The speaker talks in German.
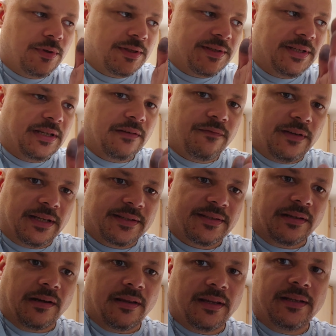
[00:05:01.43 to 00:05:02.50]
oder
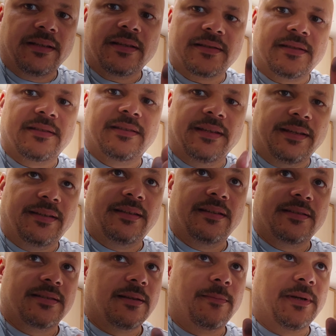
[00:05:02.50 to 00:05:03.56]
Sikaflex rein, dass es dicht
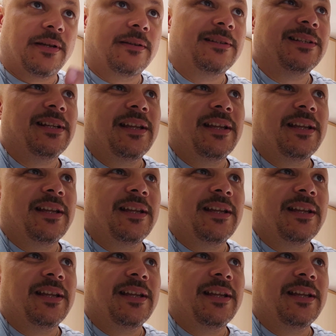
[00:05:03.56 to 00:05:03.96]
ist, aber